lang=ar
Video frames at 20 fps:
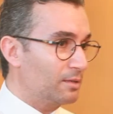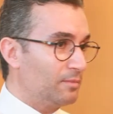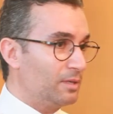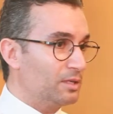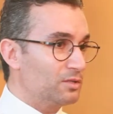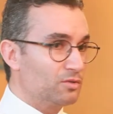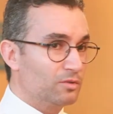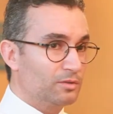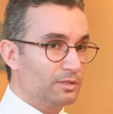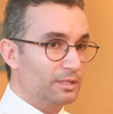مع
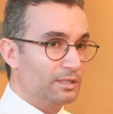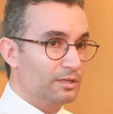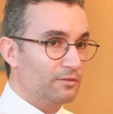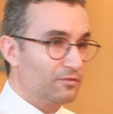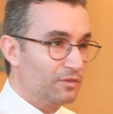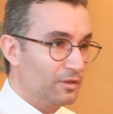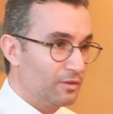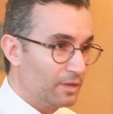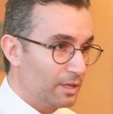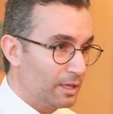السلطه
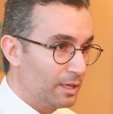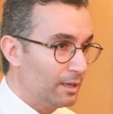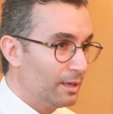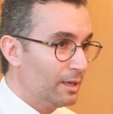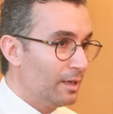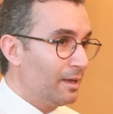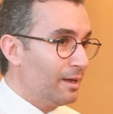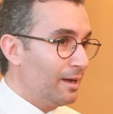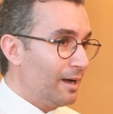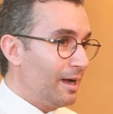التنفيذيه
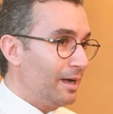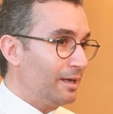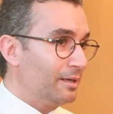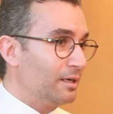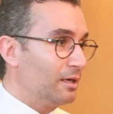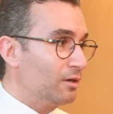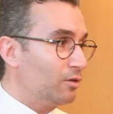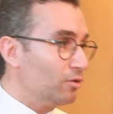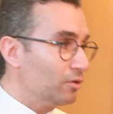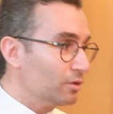
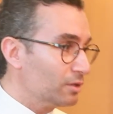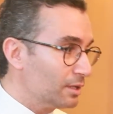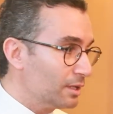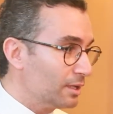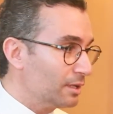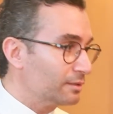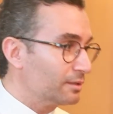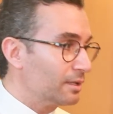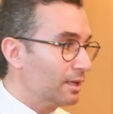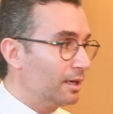احنا
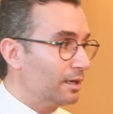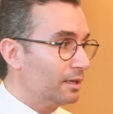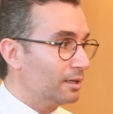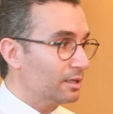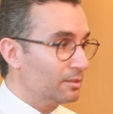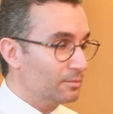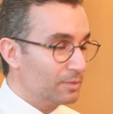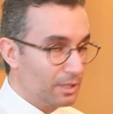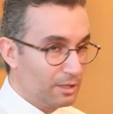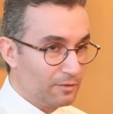قلت لها
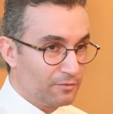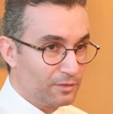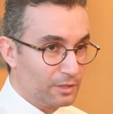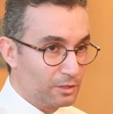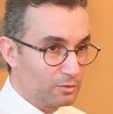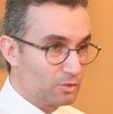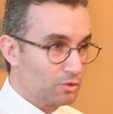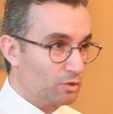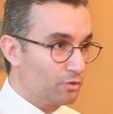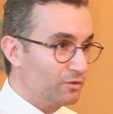قبيله في
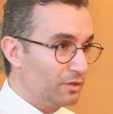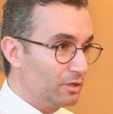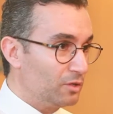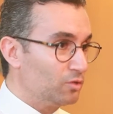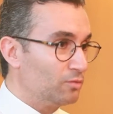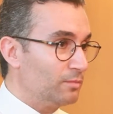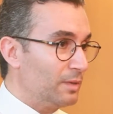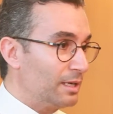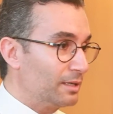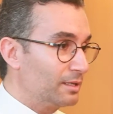نادي الصحفي
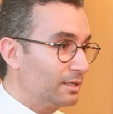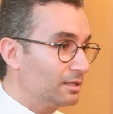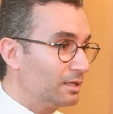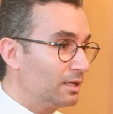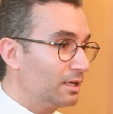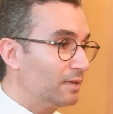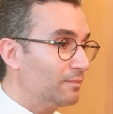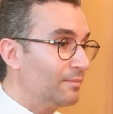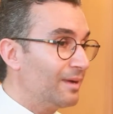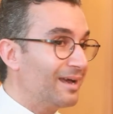انه
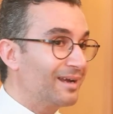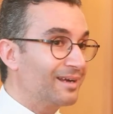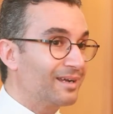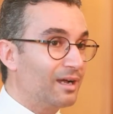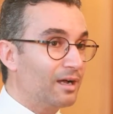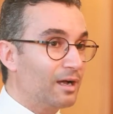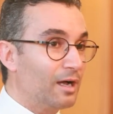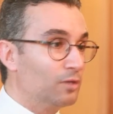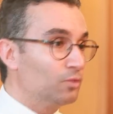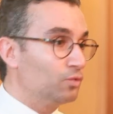معركتها معركه
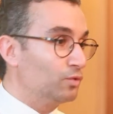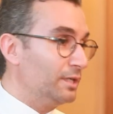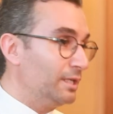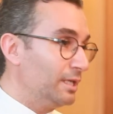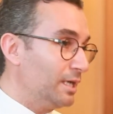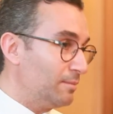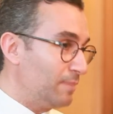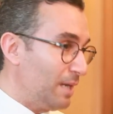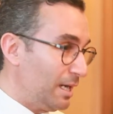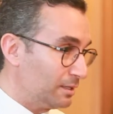
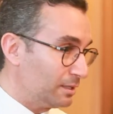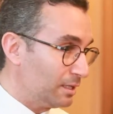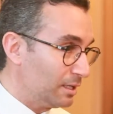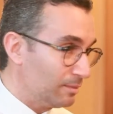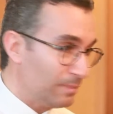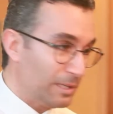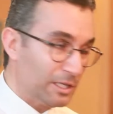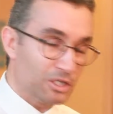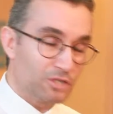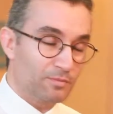قانونيه بحته
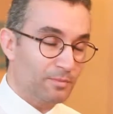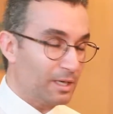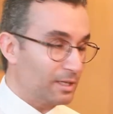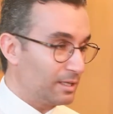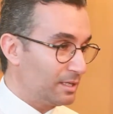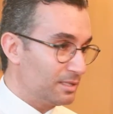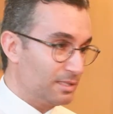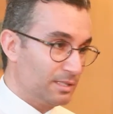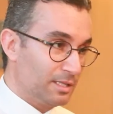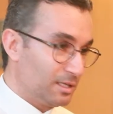ماهيش
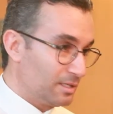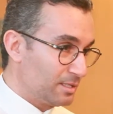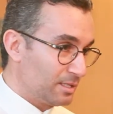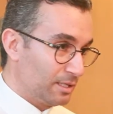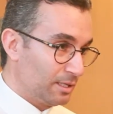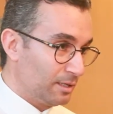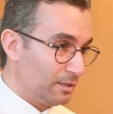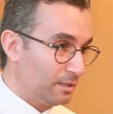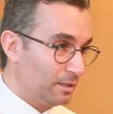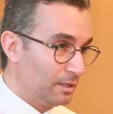معركه
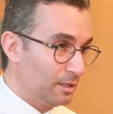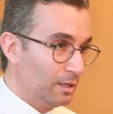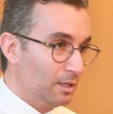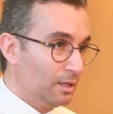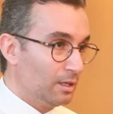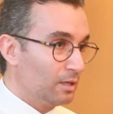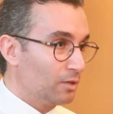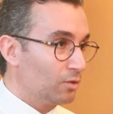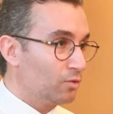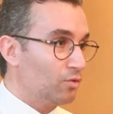سياسيه
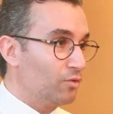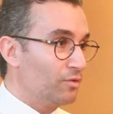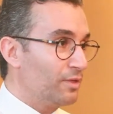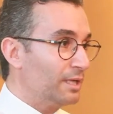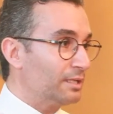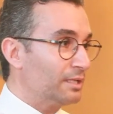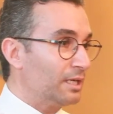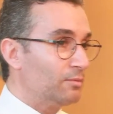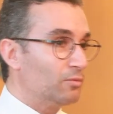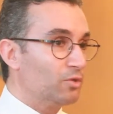
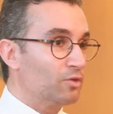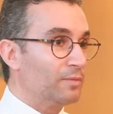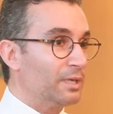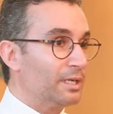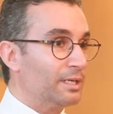القضاه عمر ما